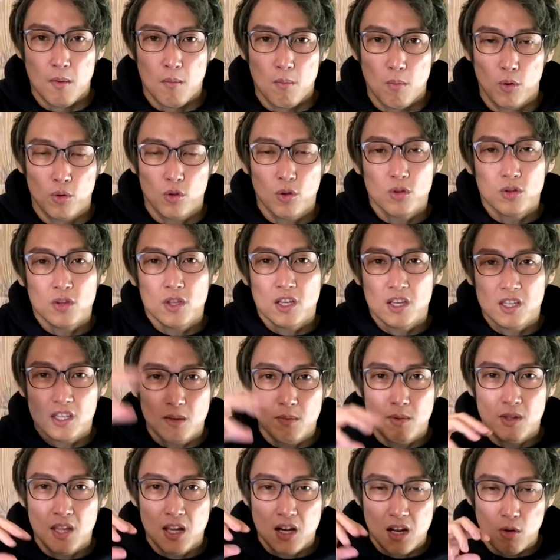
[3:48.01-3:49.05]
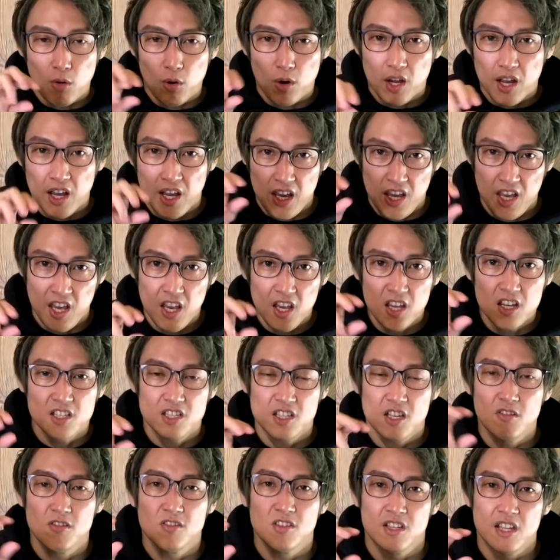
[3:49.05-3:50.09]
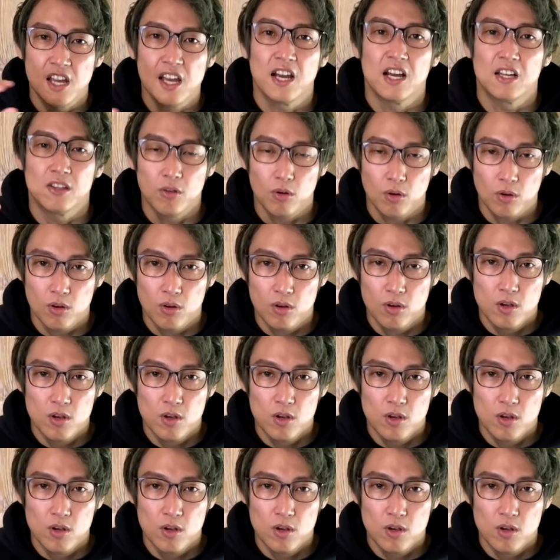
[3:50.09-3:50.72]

戻ってきてみたら、これが変異してるんじゃないかと。